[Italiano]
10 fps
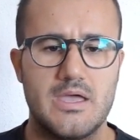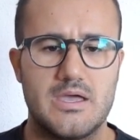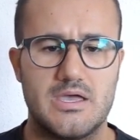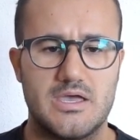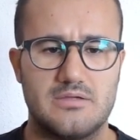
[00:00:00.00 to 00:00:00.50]

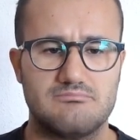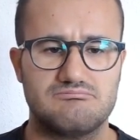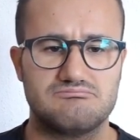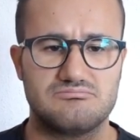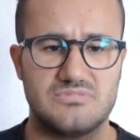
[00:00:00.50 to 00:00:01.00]
eh,
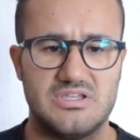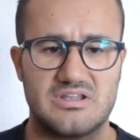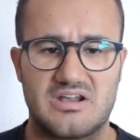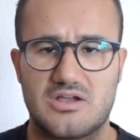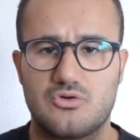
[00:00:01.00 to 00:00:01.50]

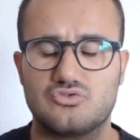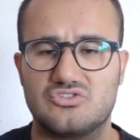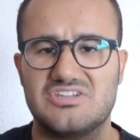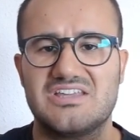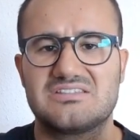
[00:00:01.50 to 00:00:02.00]
il racconto
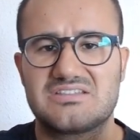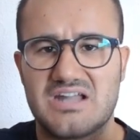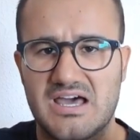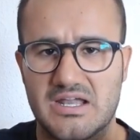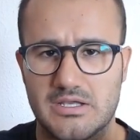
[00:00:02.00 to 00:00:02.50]
di
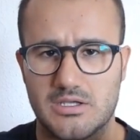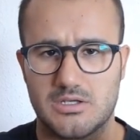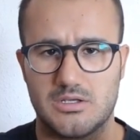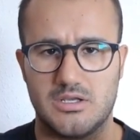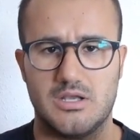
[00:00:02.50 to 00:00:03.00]
entrare
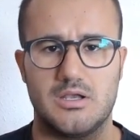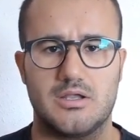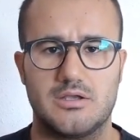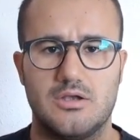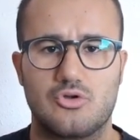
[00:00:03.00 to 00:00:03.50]
nel,
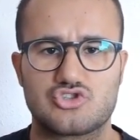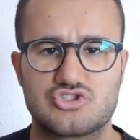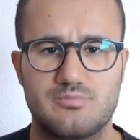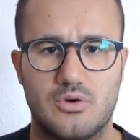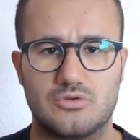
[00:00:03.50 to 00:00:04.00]
nello
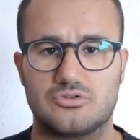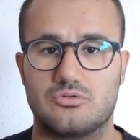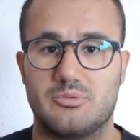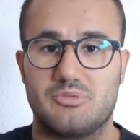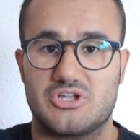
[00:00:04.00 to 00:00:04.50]
spot,
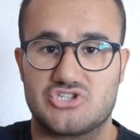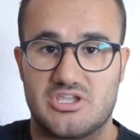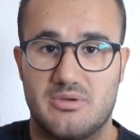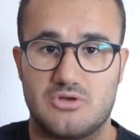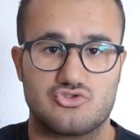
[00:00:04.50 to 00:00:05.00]
come piace
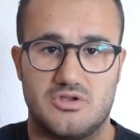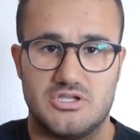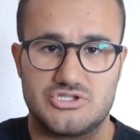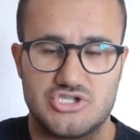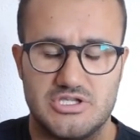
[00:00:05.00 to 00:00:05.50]
chiamarlo, cioè
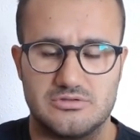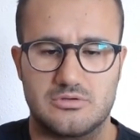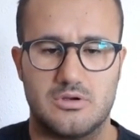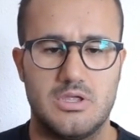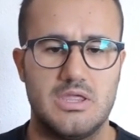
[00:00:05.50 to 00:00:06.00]
nel
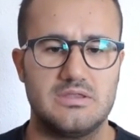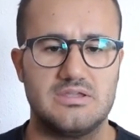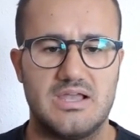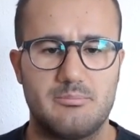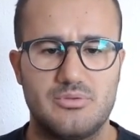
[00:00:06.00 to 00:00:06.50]
centro
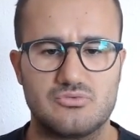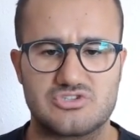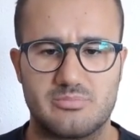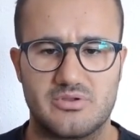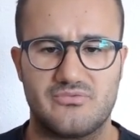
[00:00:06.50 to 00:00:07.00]
di
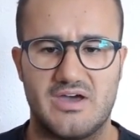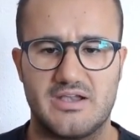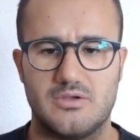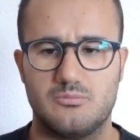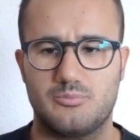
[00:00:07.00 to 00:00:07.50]
Lampedusa per
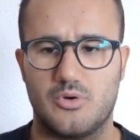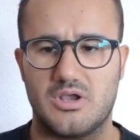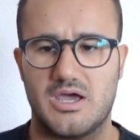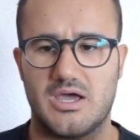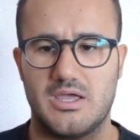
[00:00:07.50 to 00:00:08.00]
fare un po'
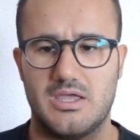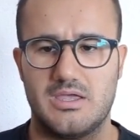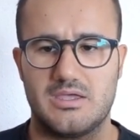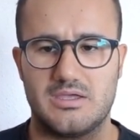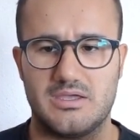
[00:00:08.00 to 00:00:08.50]
la,
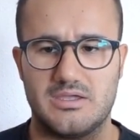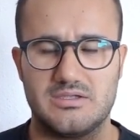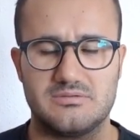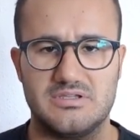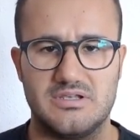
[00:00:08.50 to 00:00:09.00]

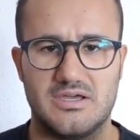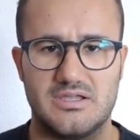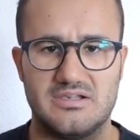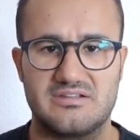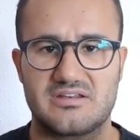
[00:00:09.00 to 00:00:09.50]
eh, il,
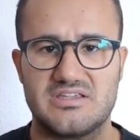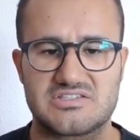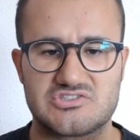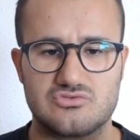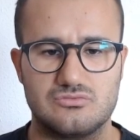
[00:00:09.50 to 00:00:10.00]
il
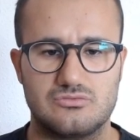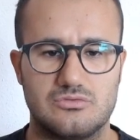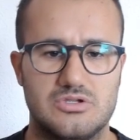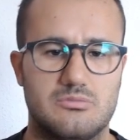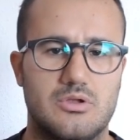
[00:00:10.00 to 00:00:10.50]
riassunto
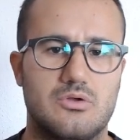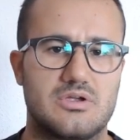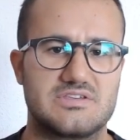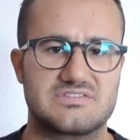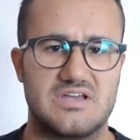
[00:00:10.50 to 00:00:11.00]
di quello
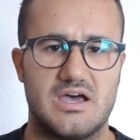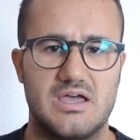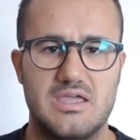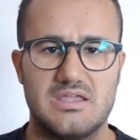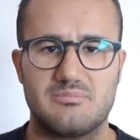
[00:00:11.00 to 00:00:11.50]
che sta
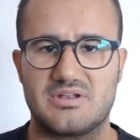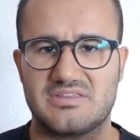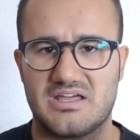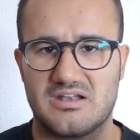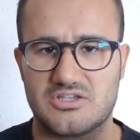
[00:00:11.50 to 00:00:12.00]
per
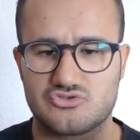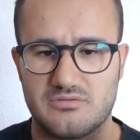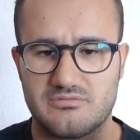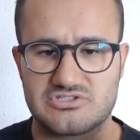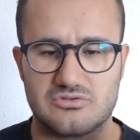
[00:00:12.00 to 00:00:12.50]
dare la sua
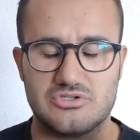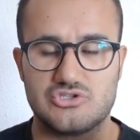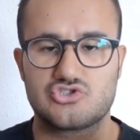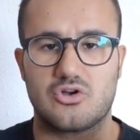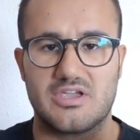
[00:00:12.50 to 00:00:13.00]
versione
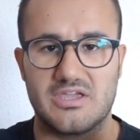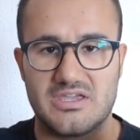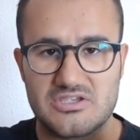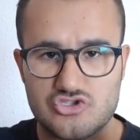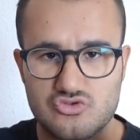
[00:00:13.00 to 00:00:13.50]
di ciò
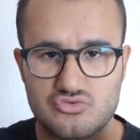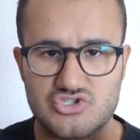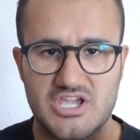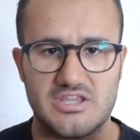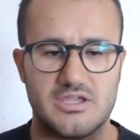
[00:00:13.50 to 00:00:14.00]
che
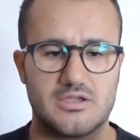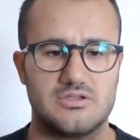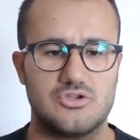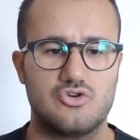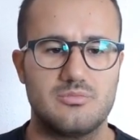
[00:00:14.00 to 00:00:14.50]
succede,
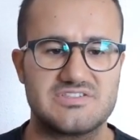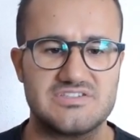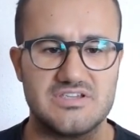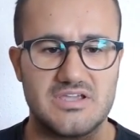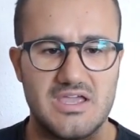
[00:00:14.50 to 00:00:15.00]
di come
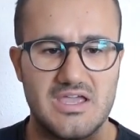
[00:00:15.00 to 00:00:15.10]
si